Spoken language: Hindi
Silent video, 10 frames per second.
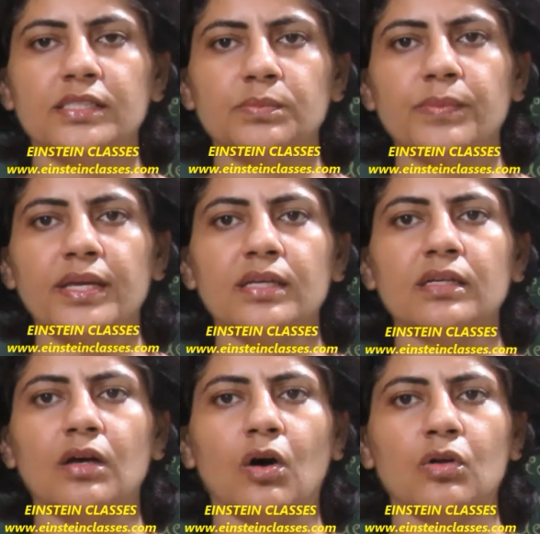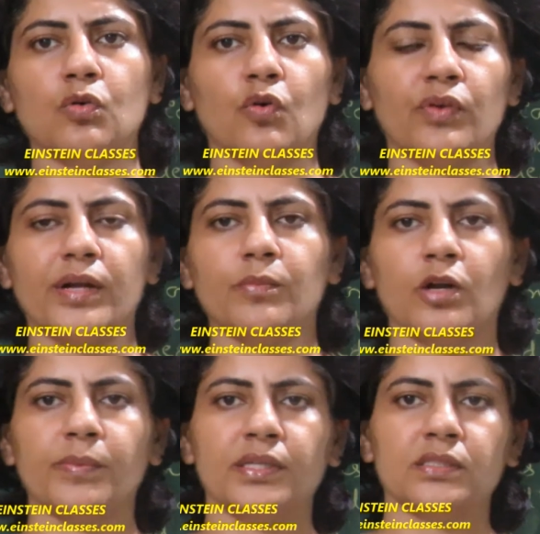इसमें और कोवलेंट
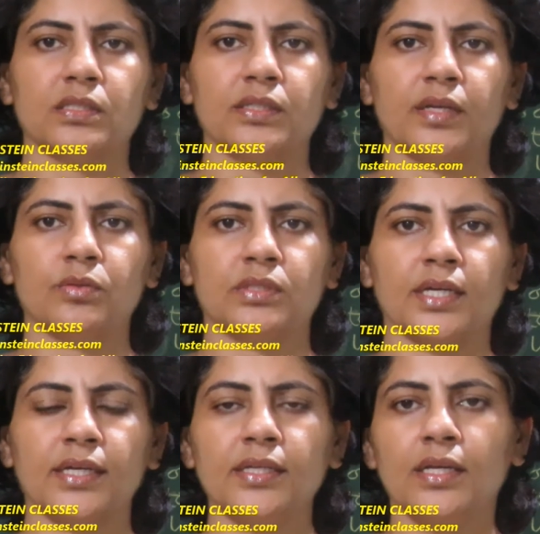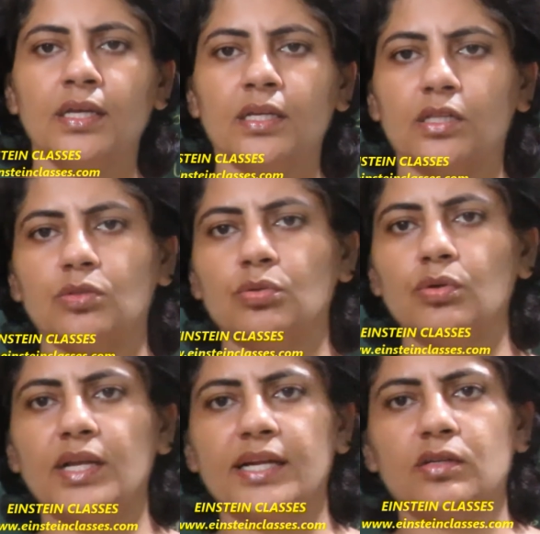बॉन्ड में अंतर ये होता है कि
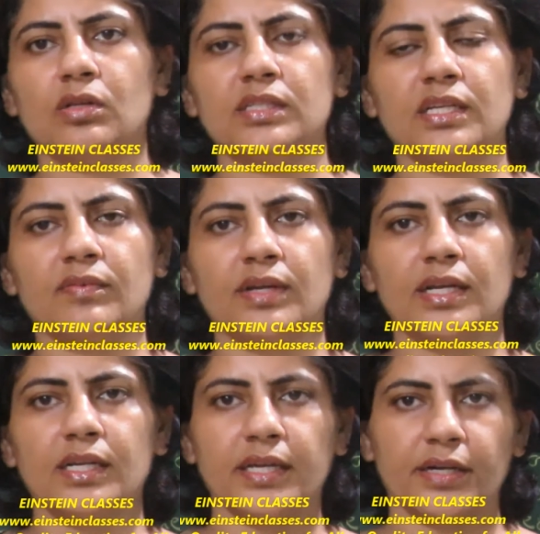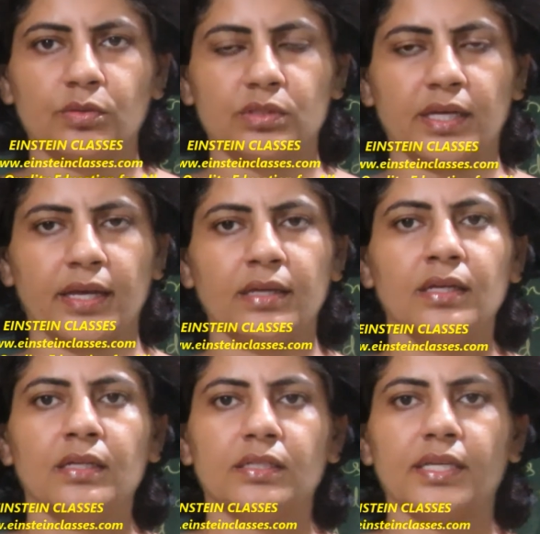दोनों इलेक्ट्रॉन देने वाला लिगेंड होता है
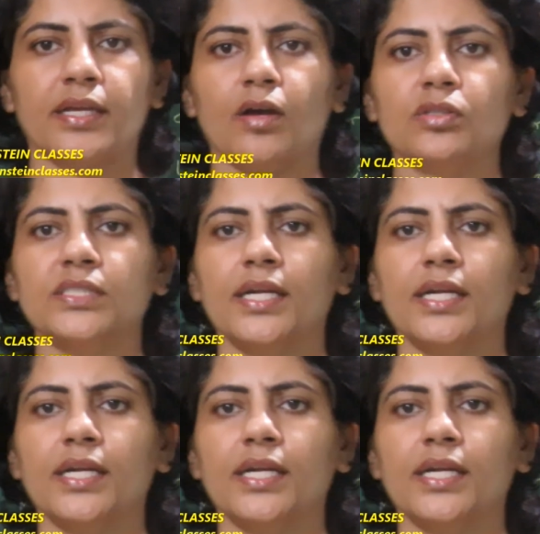ठीक है और